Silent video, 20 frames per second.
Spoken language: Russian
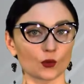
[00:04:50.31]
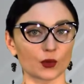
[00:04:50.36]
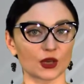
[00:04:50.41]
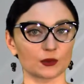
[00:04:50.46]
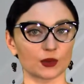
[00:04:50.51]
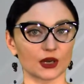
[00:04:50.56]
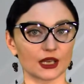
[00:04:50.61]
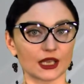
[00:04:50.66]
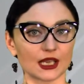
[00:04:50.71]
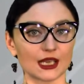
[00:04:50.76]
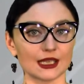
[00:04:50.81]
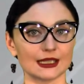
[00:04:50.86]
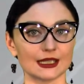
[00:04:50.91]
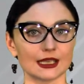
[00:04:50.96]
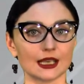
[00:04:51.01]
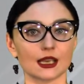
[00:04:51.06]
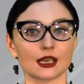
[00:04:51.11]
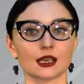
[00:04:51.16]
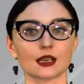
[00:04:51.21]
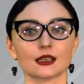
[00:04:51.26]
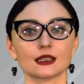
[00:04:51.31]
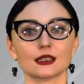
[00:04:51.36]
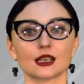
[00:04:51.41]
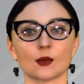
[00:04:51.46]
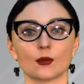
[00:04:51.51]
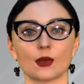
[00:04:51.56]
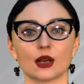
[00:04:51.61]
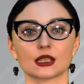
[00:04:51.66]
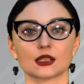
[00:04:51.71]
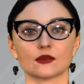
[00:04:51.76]
предприятие
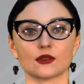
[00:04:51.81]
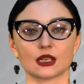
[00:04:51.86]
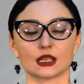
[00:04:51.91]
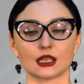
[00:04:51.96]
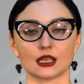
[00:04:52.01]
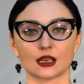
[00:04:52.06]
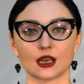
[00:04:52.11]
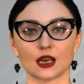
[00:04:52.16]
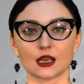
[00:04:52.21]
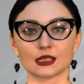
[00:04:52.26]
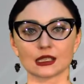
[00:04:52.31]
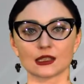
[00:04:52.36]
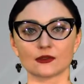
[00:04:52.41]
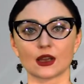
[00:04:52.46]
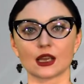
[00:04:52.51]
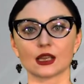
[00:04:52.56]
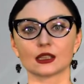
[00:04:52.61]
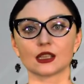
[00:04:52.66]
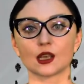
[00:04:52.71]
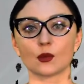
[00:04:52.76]
разрабатывает лекарства